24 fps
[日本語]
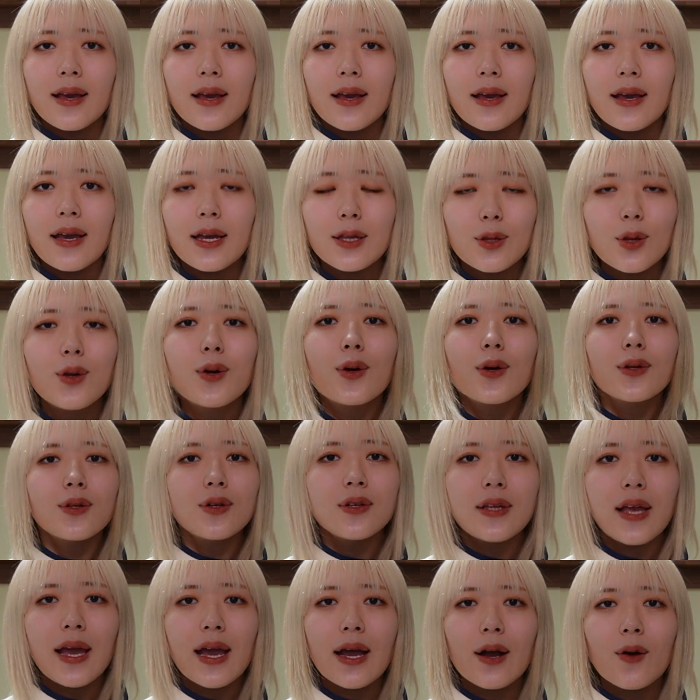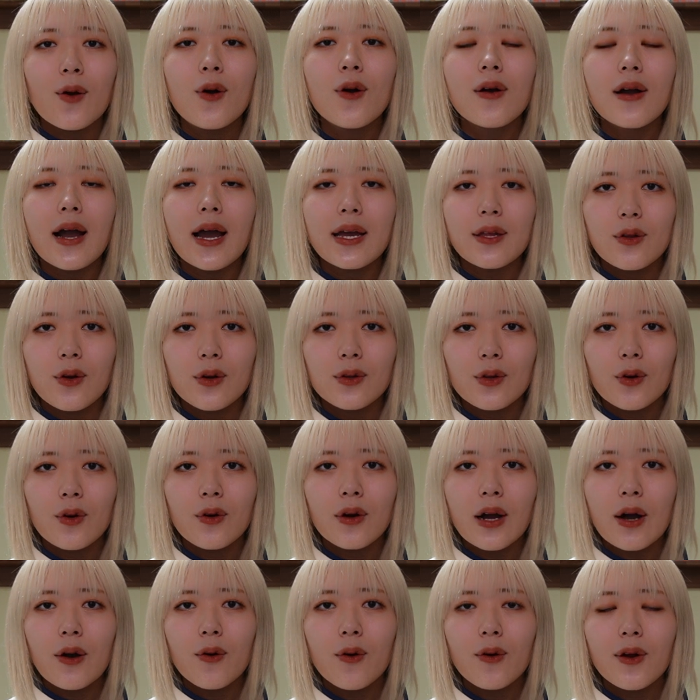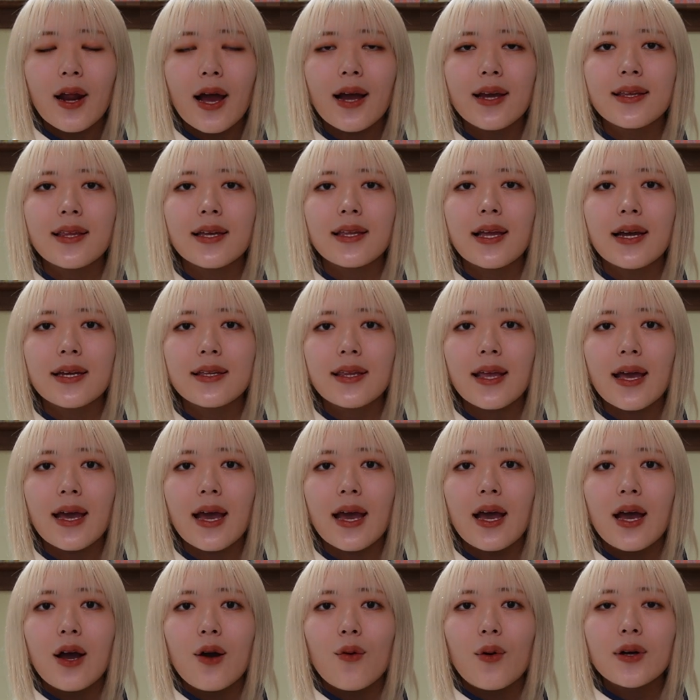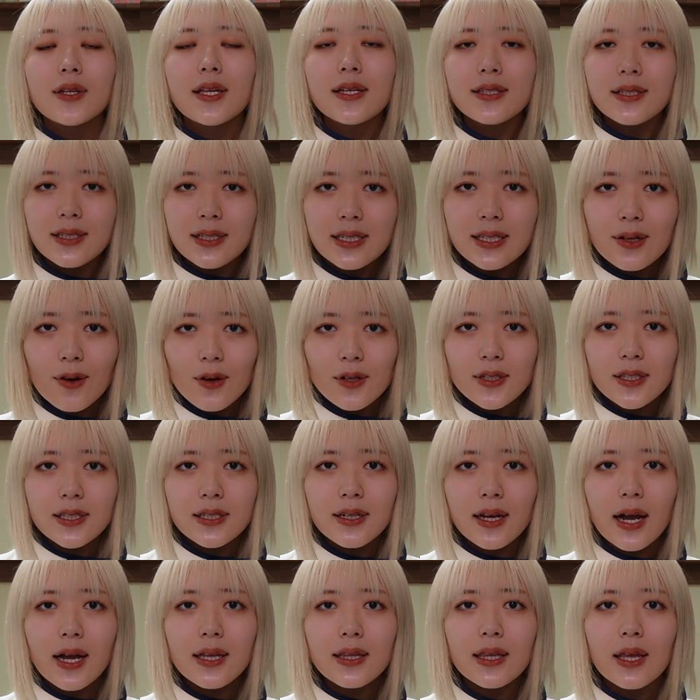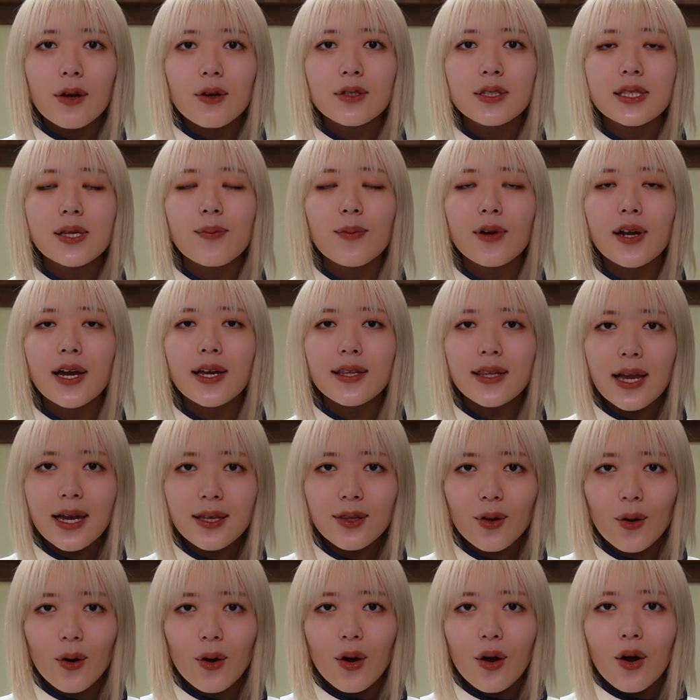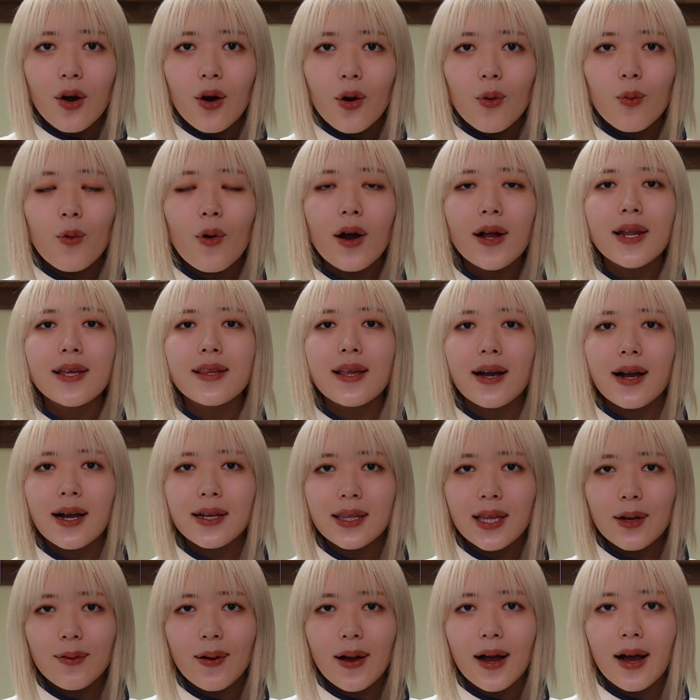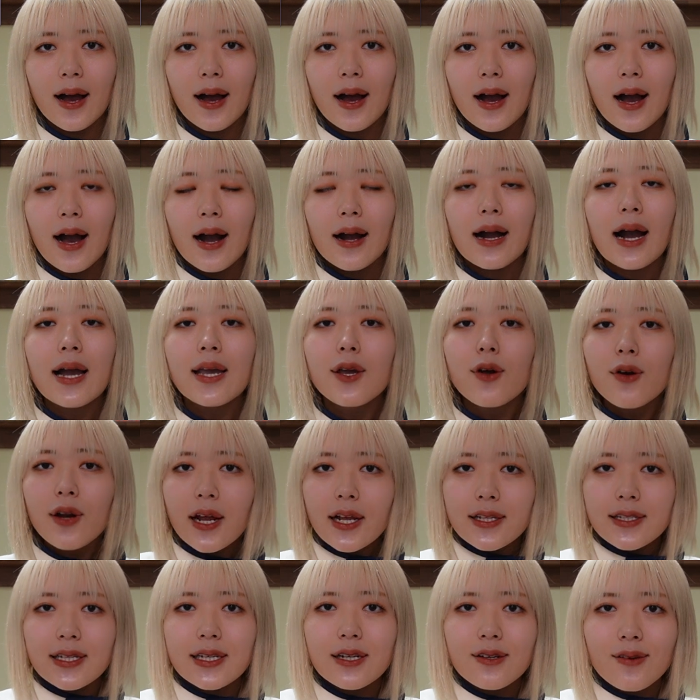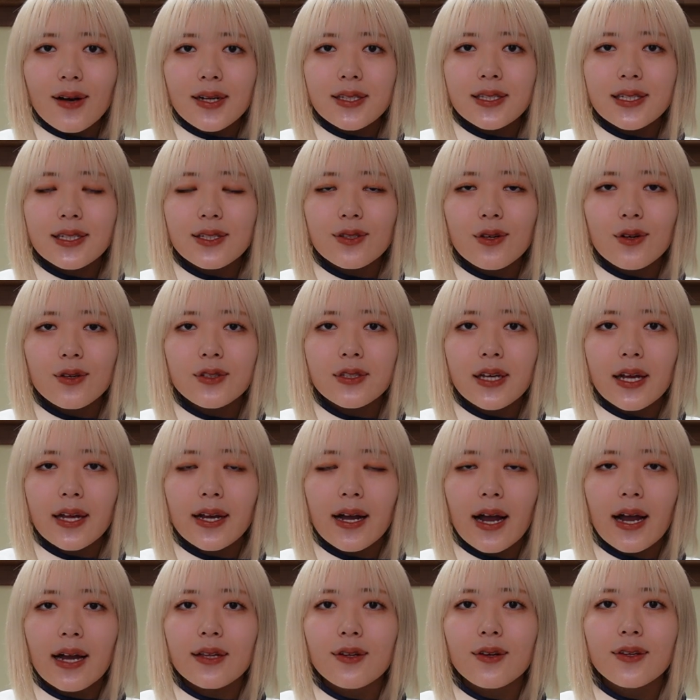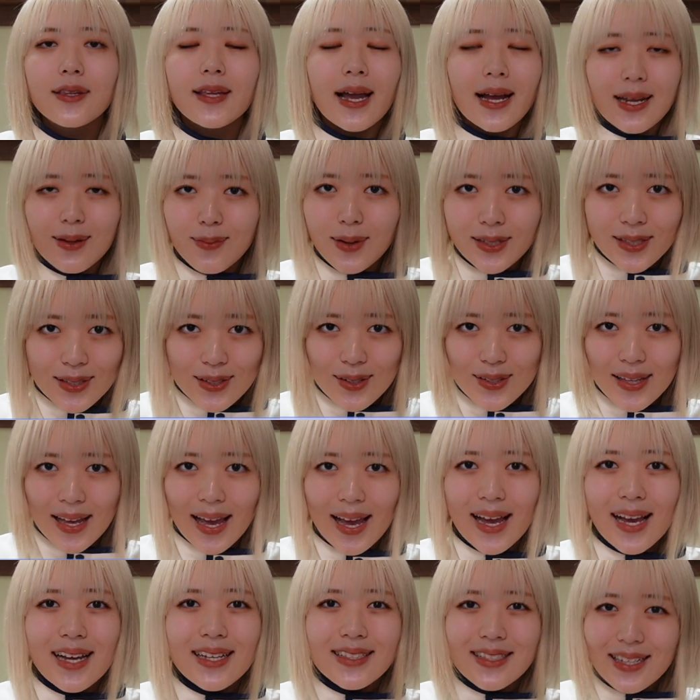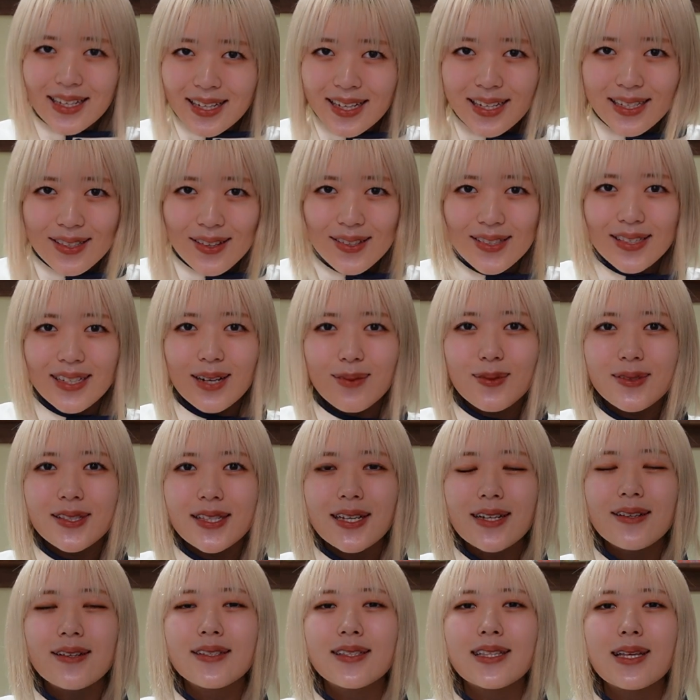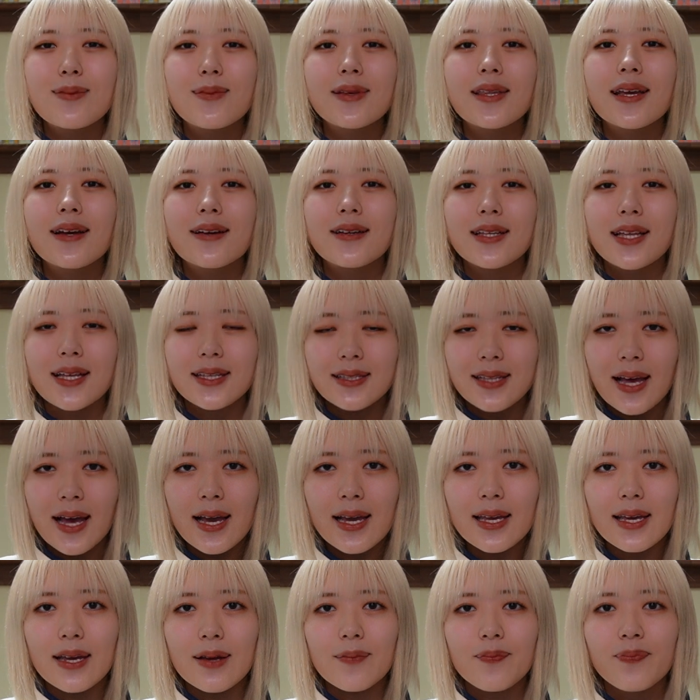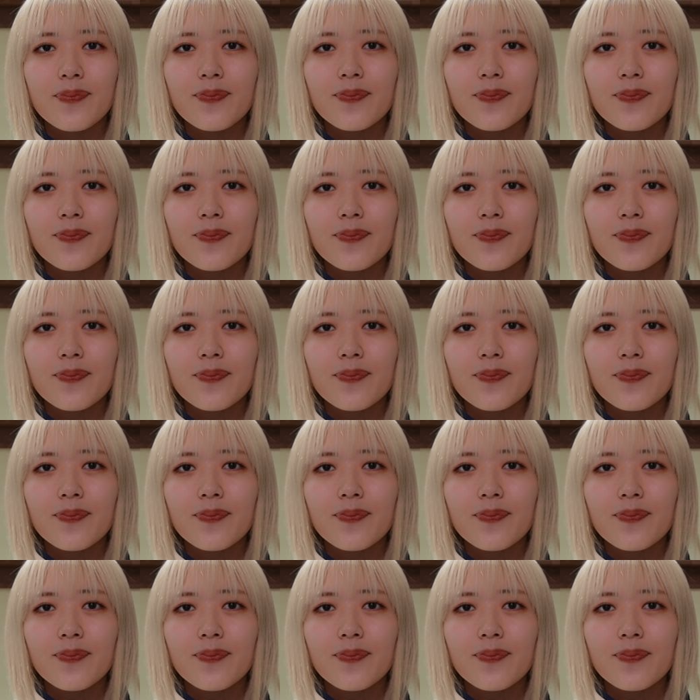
えー、ということで、今回の動画をご覧いただいて、私に個人鑑定をしてもらいたいと思われた方は、概要欄に詳しい詳細が載ってありますので、ぜひそちらもチェックしてみてください。